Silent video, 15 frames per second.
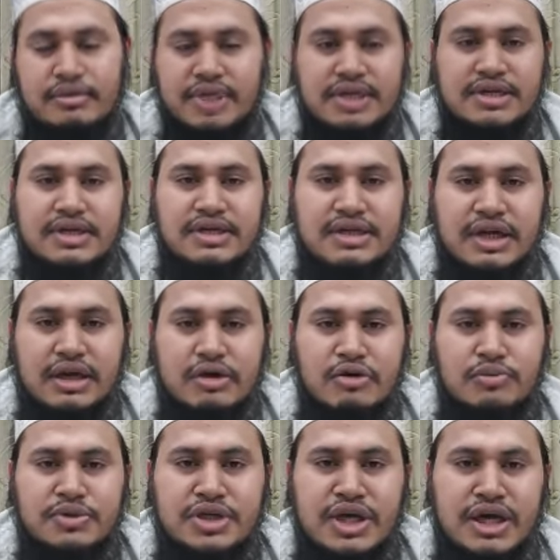বিক্রিটা
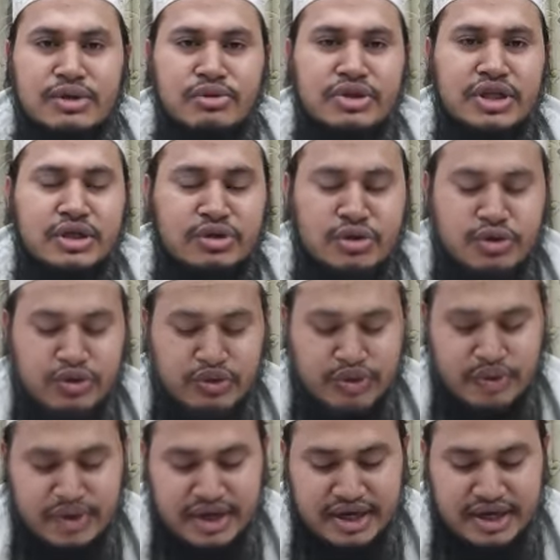খুব সানন্দেই গ্রহণ
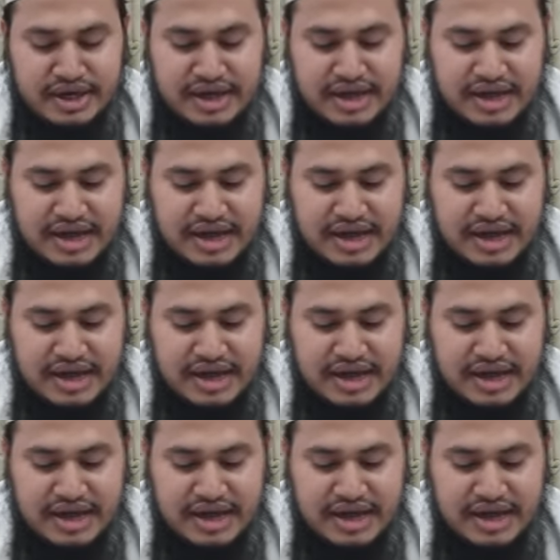করে নেন